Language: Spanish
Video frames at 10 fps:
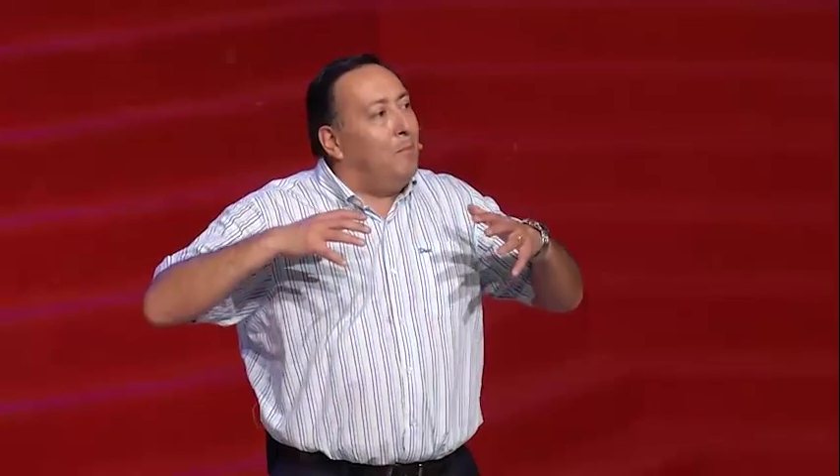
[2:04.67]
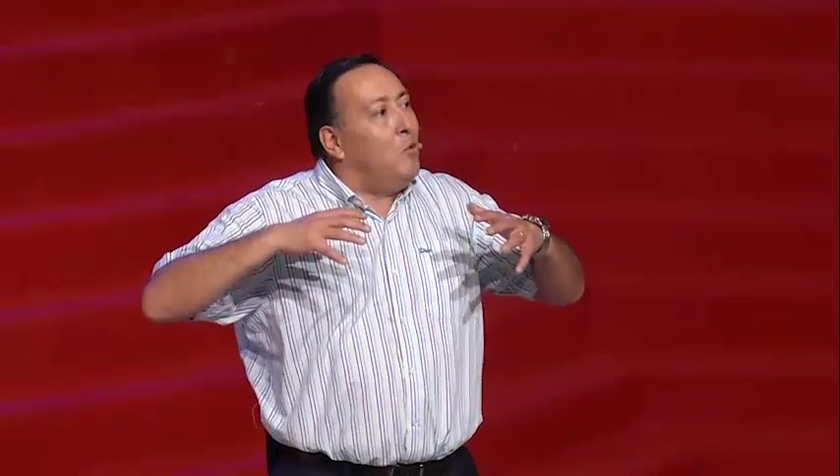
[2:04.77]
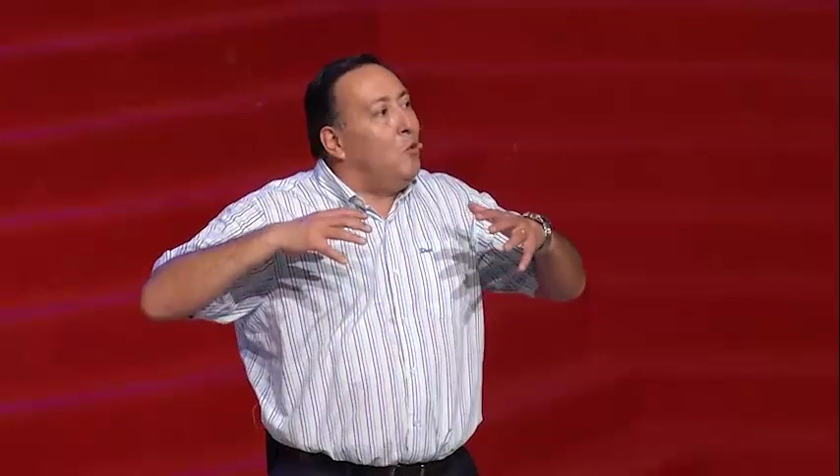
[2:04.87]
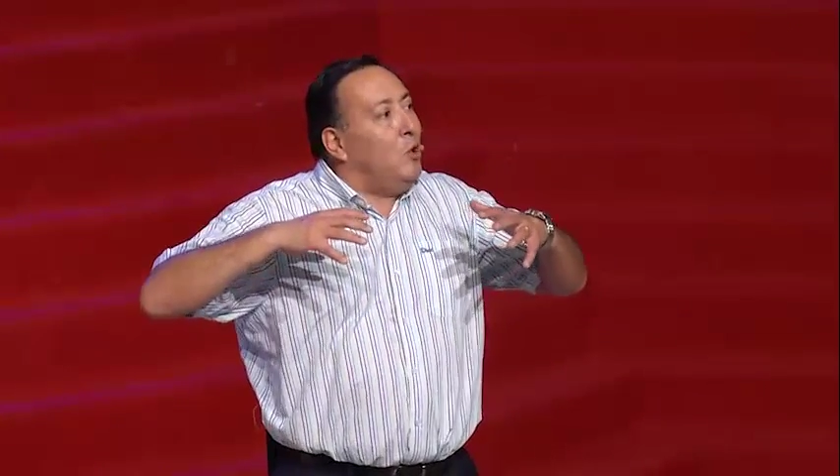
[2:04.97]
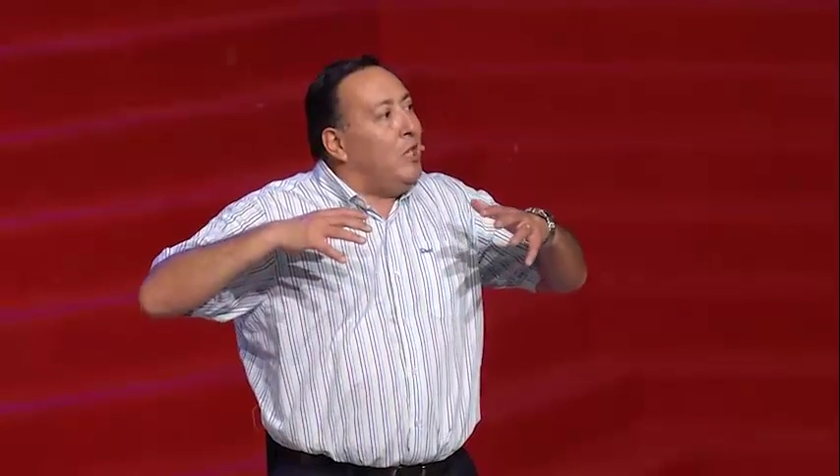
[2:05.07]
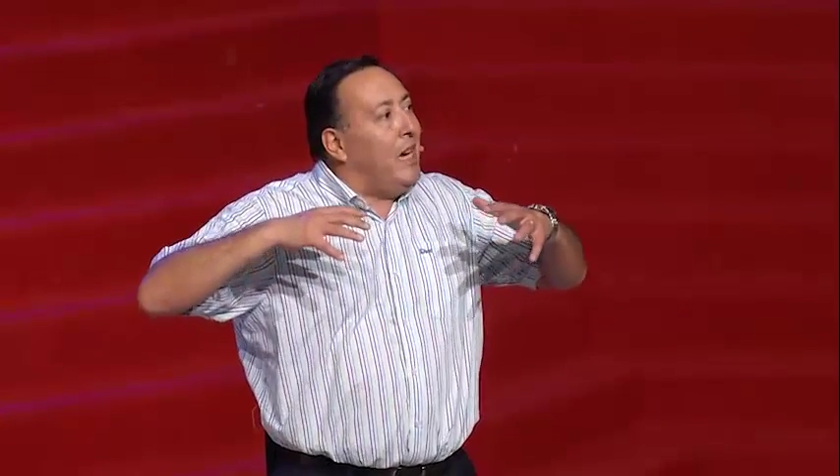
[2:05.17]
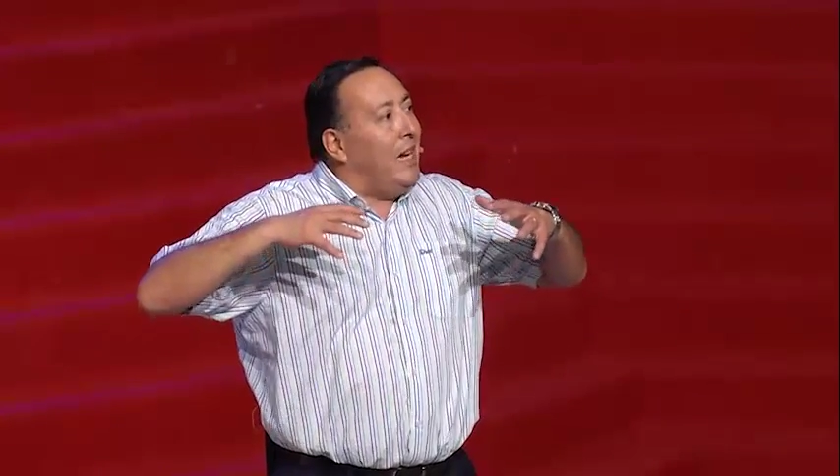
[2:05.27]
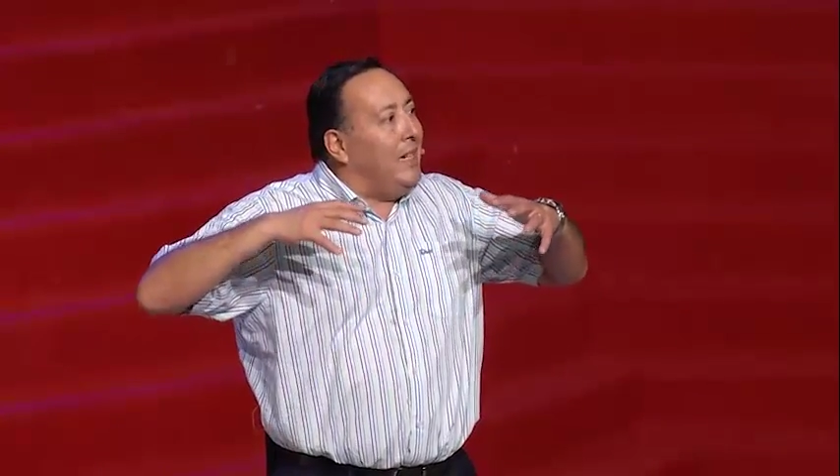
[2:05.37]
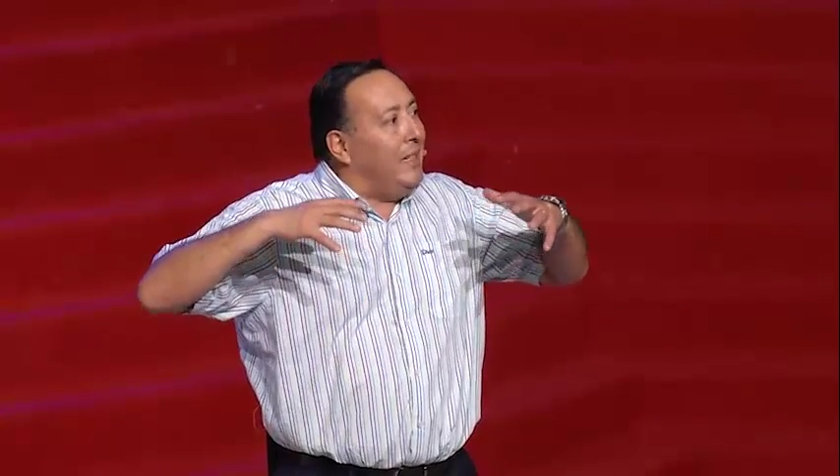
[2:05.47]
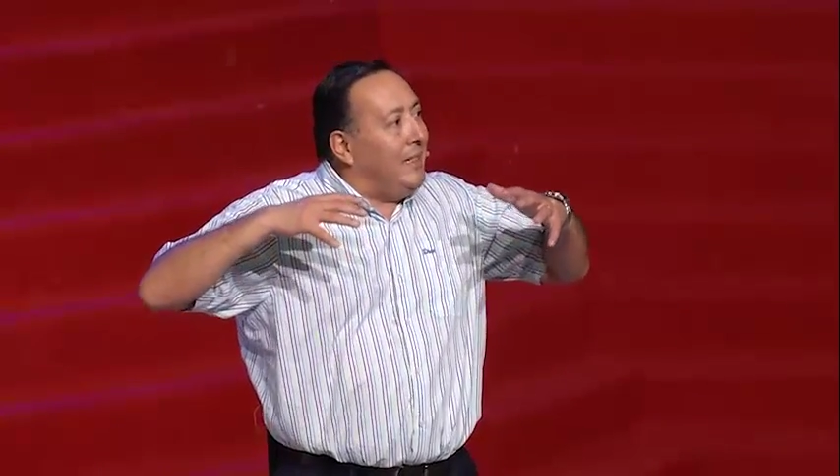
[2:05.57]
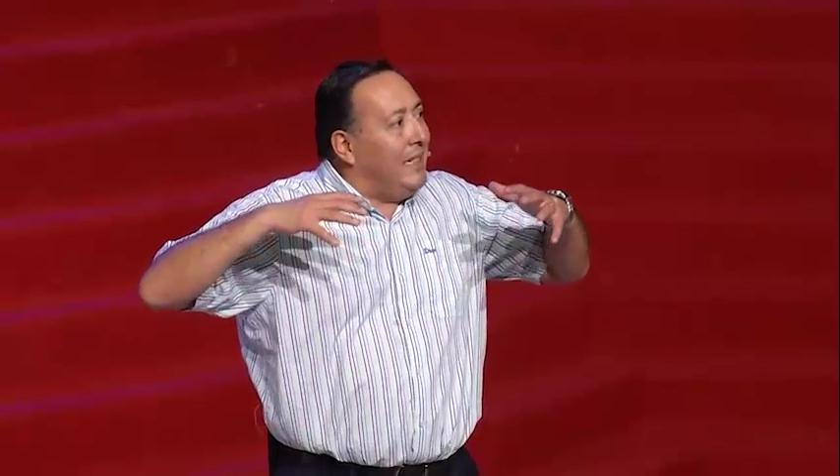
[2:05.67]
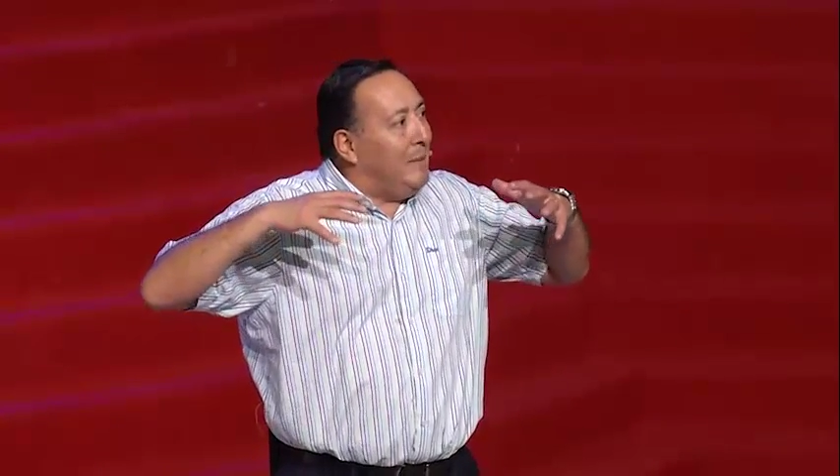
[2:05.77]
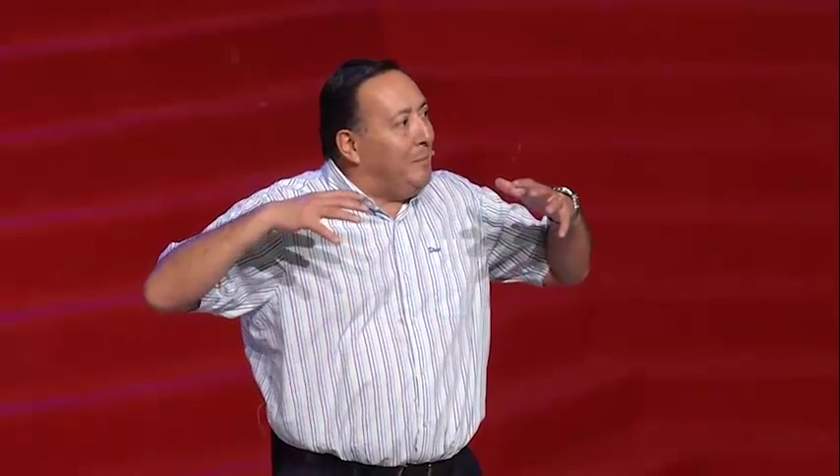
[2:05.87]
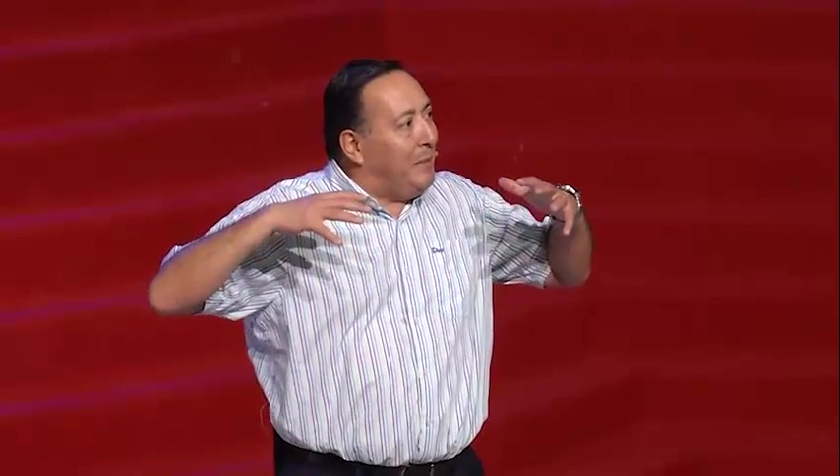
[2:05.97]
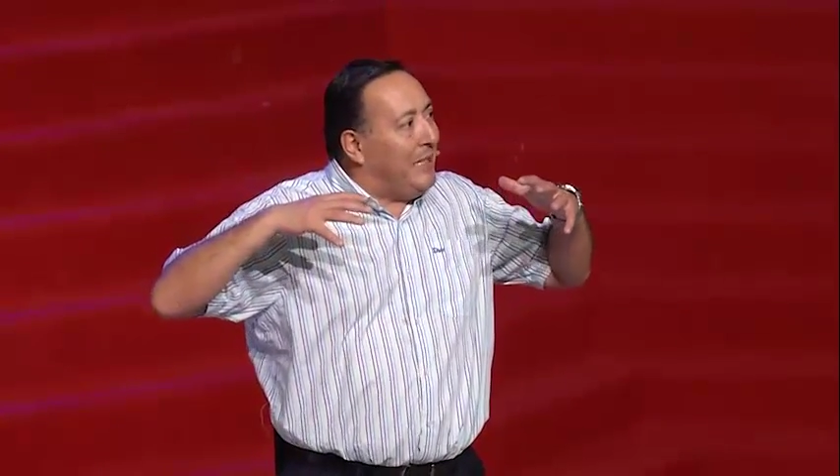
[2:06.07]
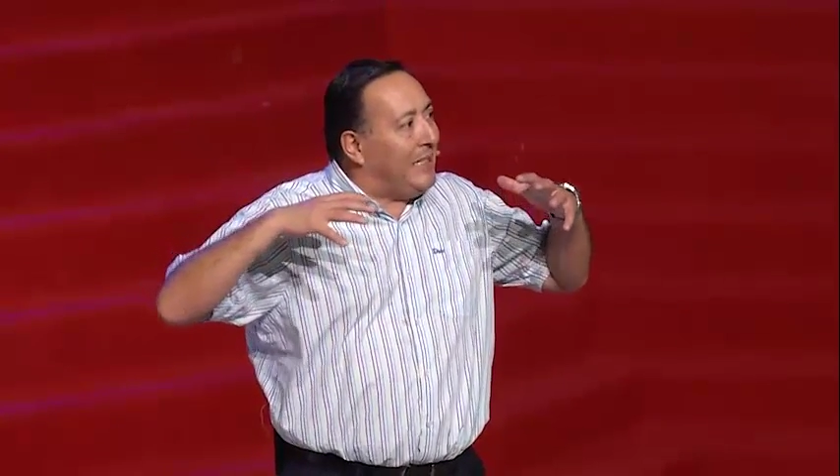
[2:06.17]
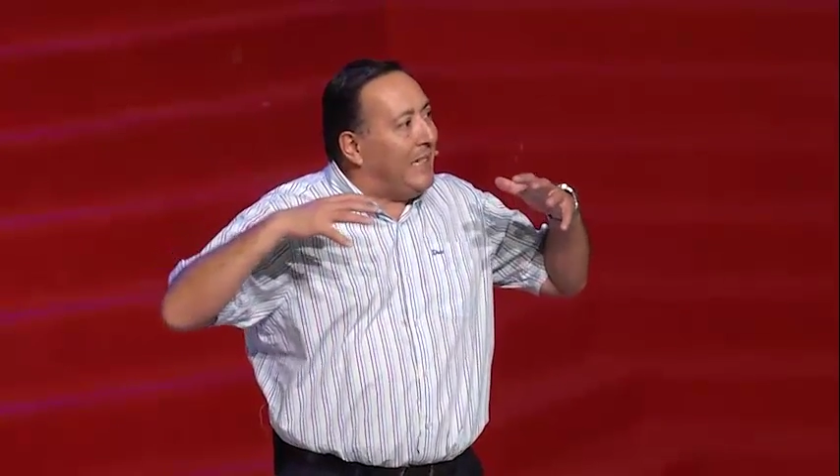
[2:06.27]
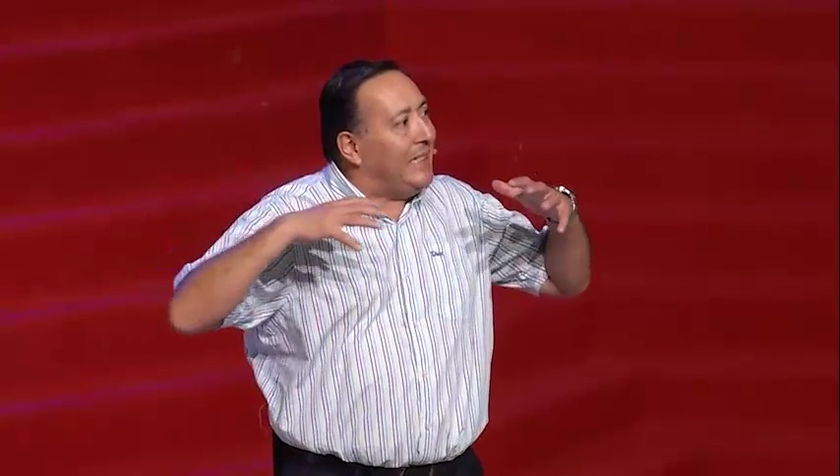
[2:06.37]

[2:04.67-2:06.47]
mundial empieza